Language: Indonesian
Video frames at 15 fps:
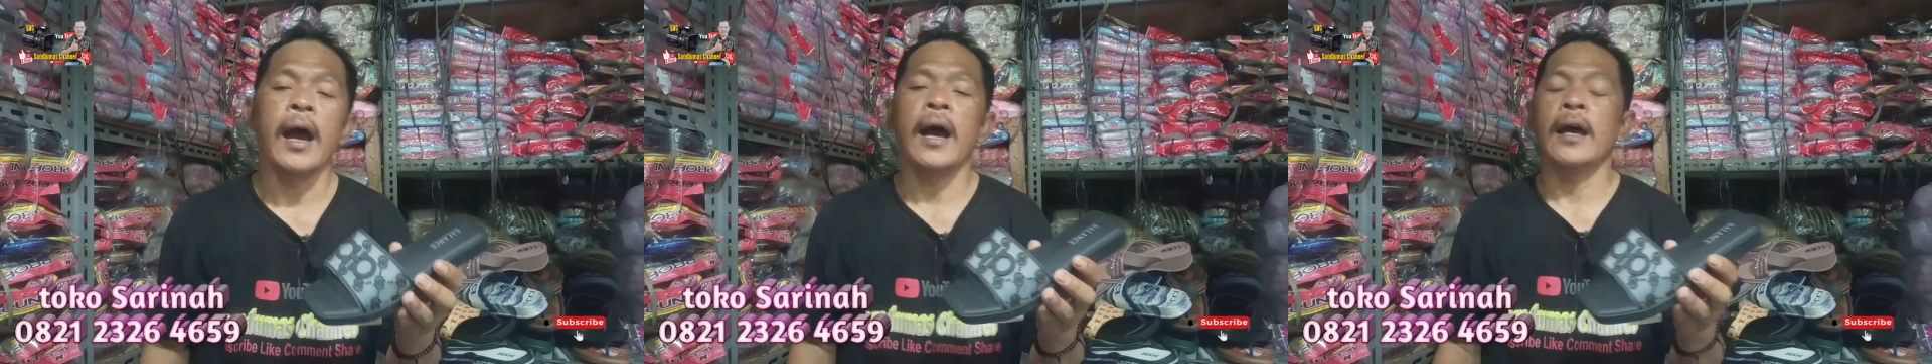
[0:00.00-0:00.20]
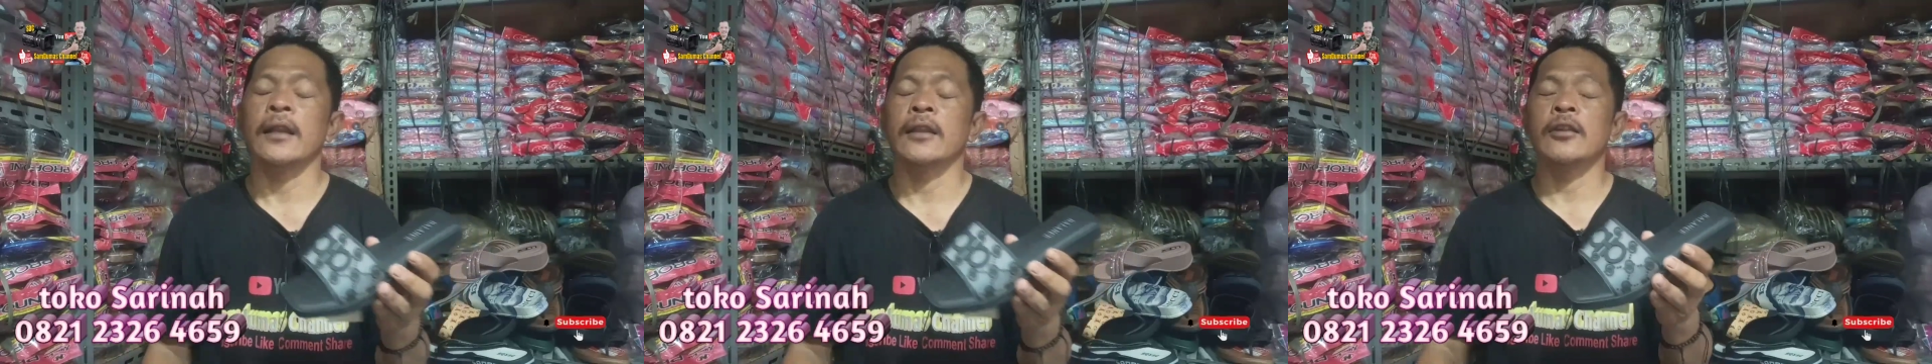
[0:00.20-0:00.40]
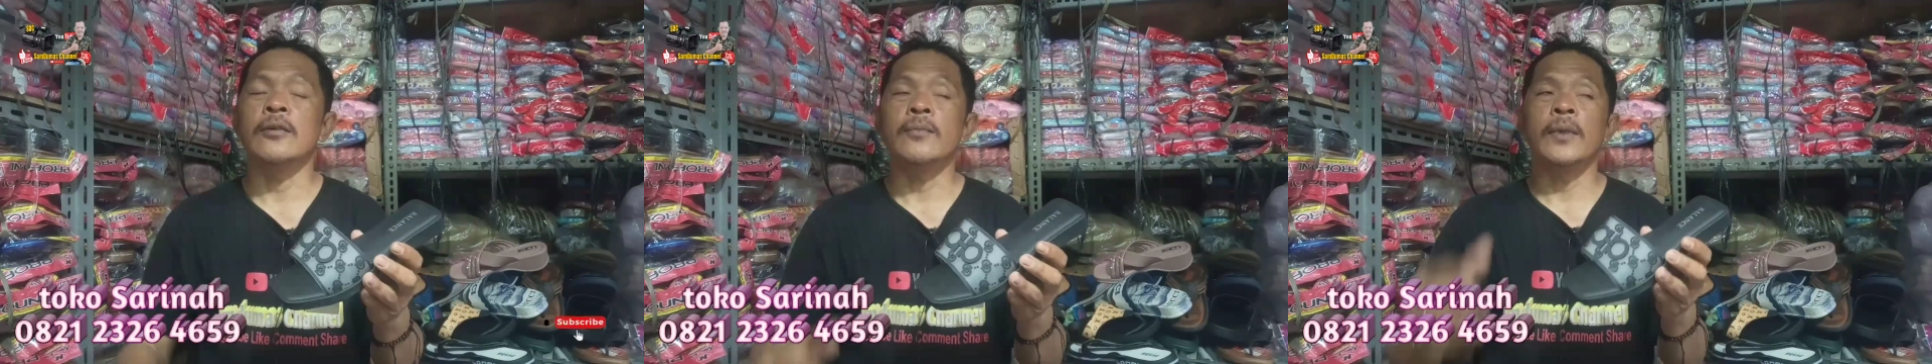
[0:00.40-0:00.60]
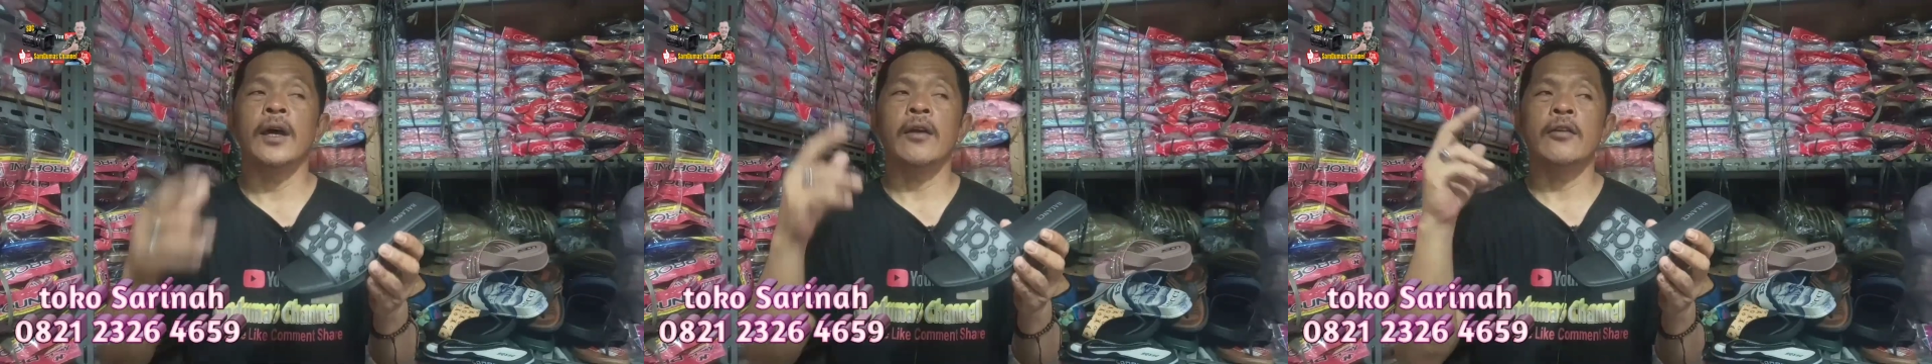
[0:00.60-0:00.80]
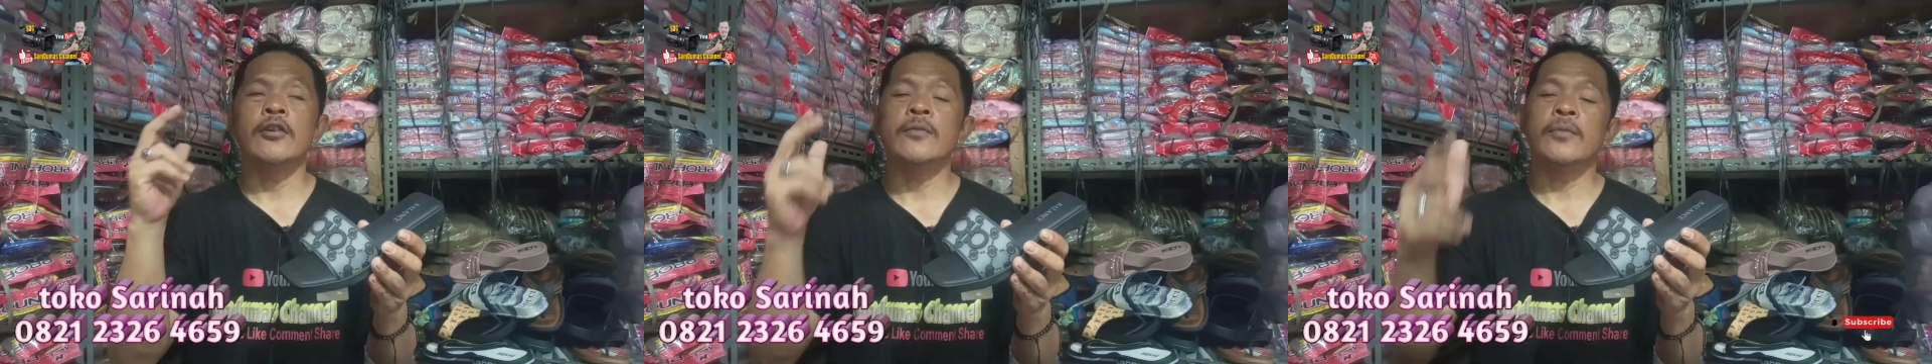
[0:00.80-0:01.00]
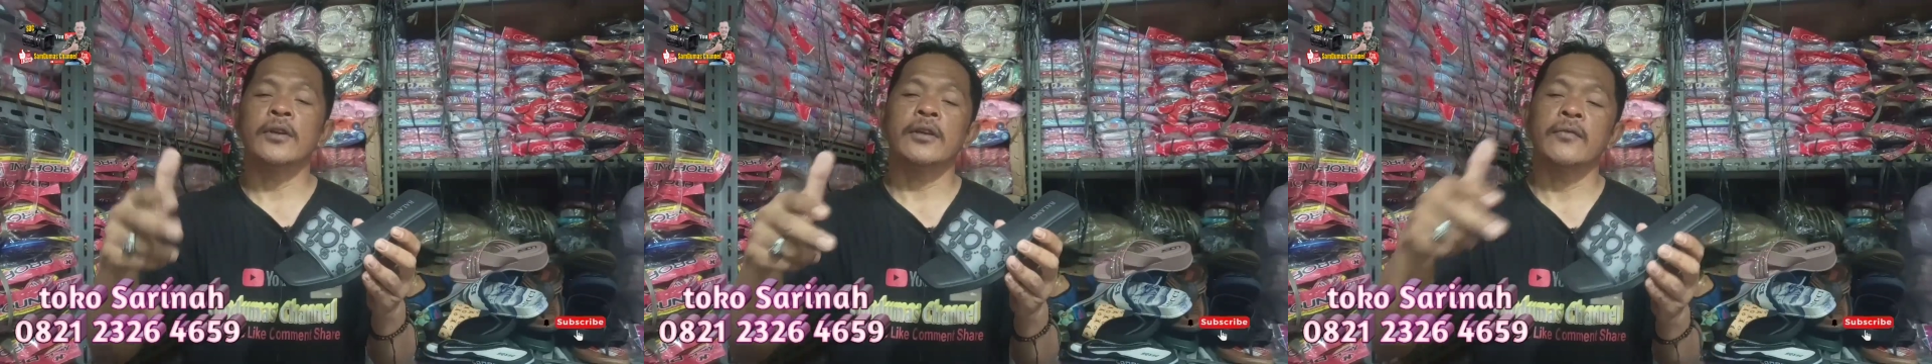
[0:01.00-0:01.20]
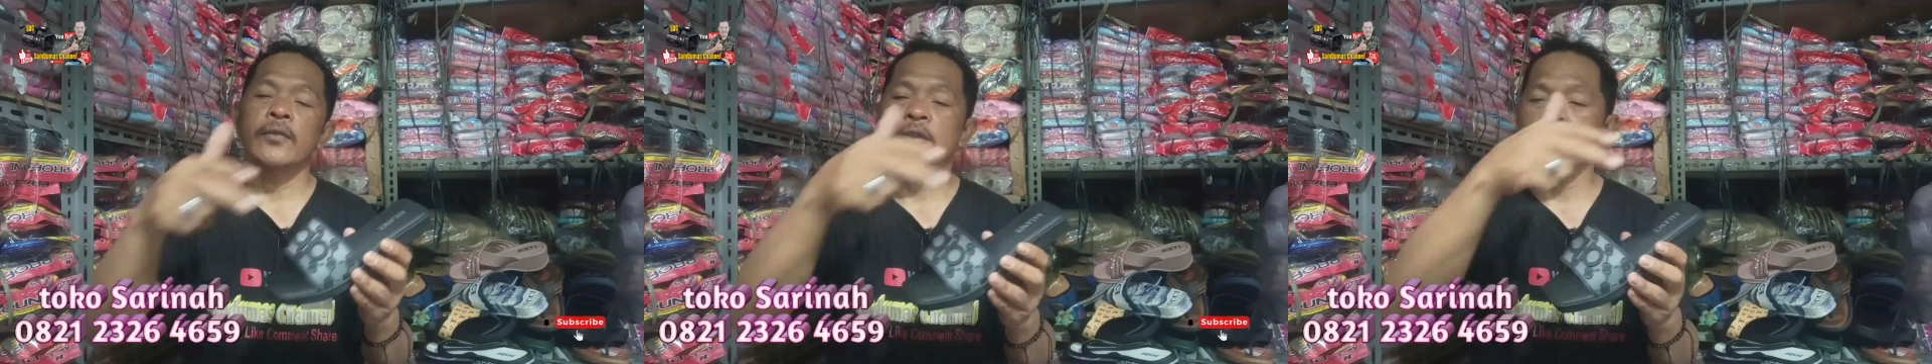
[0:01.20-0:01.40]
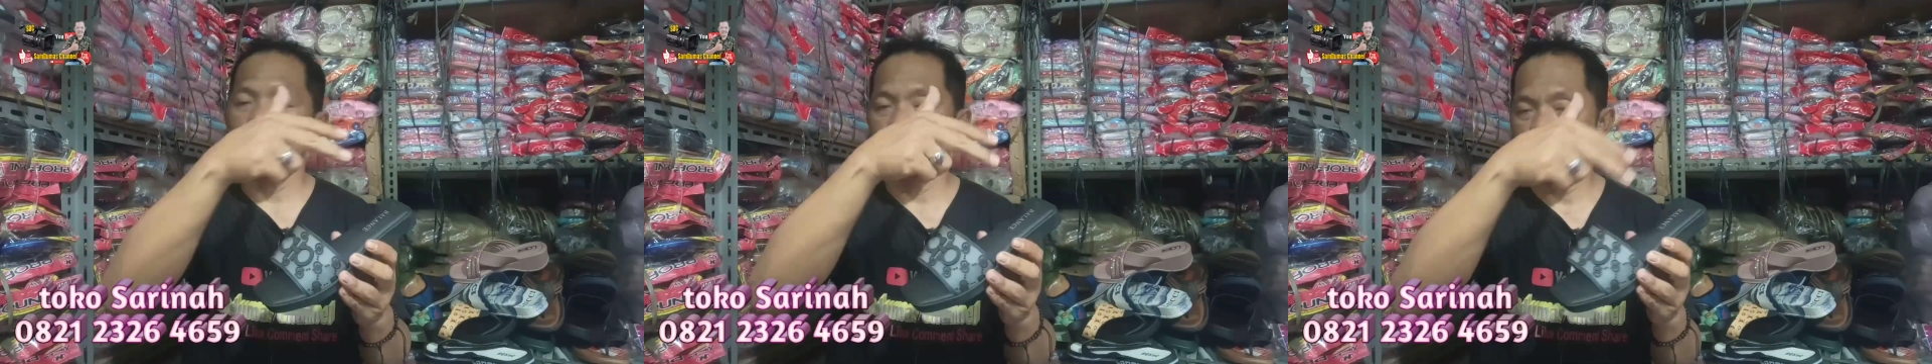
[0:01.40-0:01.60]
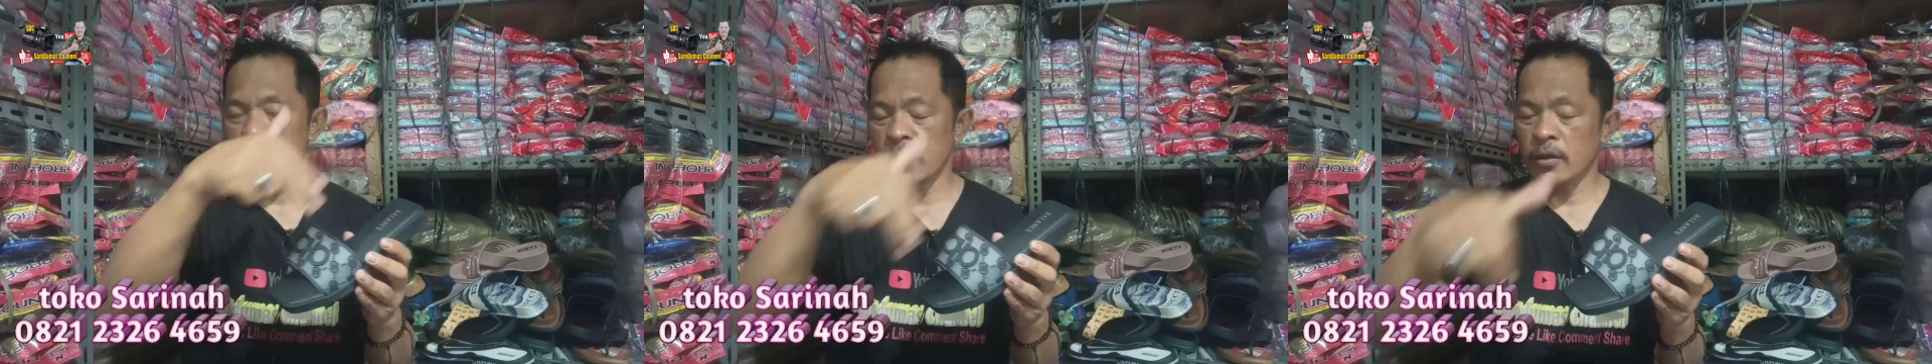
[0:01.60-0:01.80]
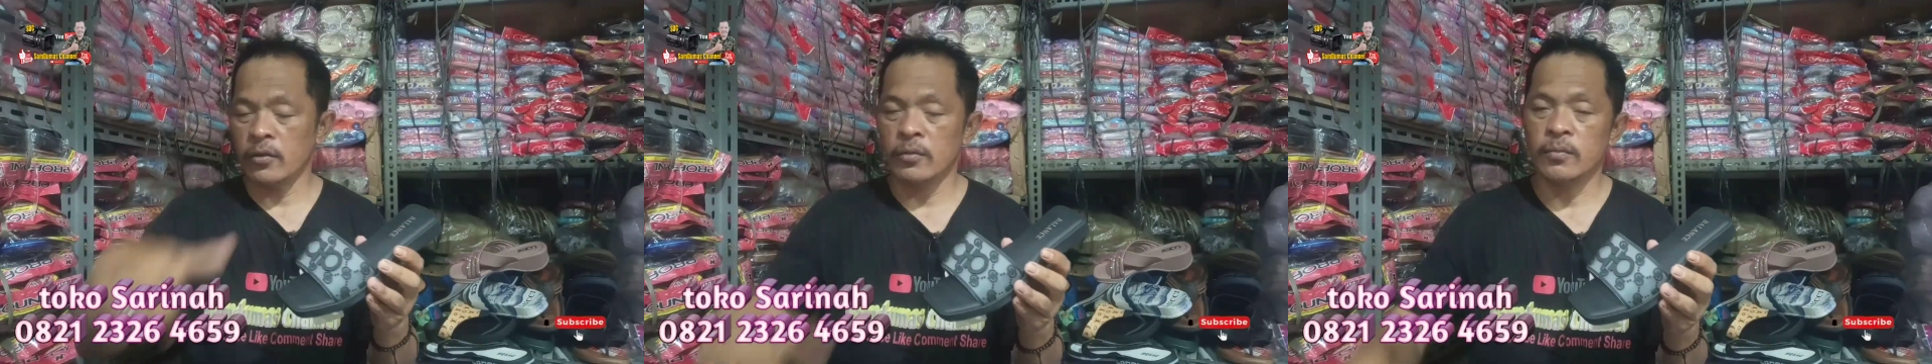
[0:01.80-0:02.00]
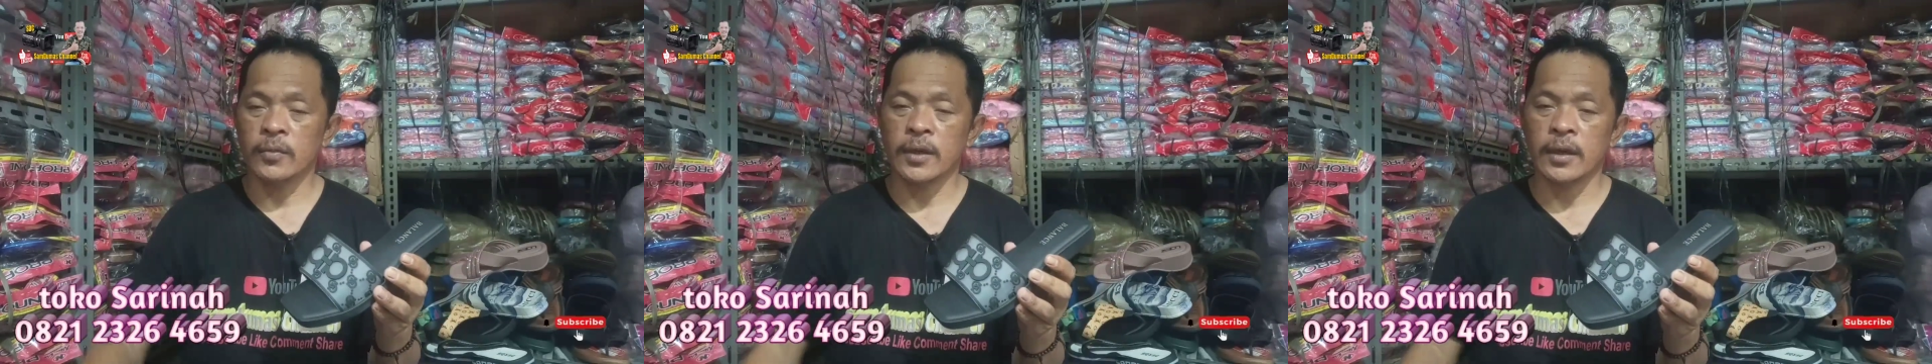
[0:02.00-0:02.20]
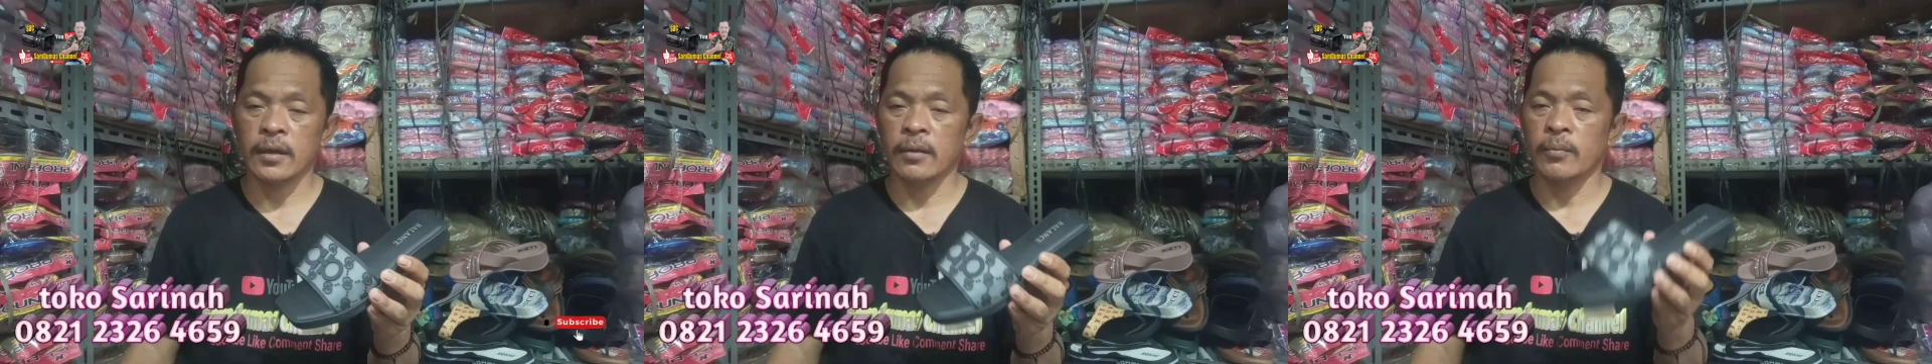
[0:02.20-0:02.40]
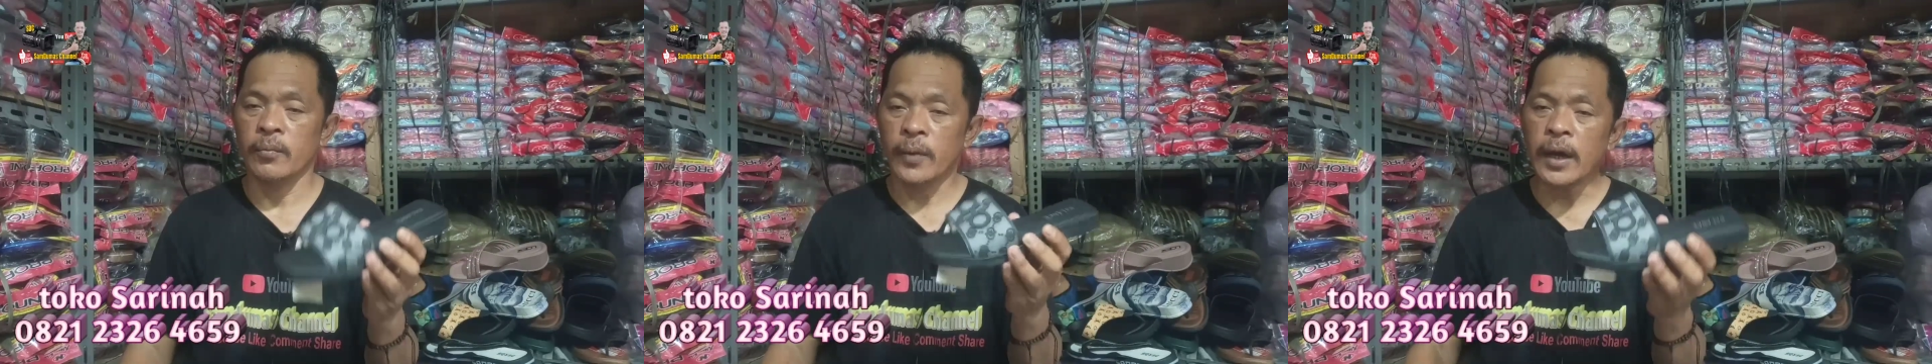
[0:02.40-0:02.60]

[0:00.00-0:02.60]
atau melalui nomor telepon kami cantumkan.